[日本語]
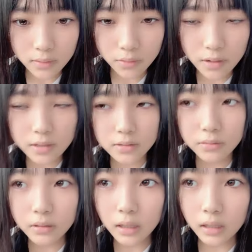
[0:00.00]
フランス
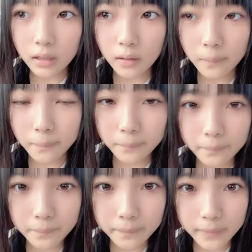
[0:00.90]
語だっけ
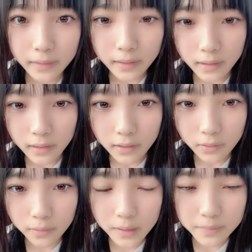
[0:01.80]

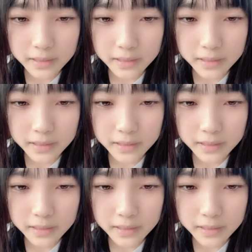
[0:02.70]
覚えま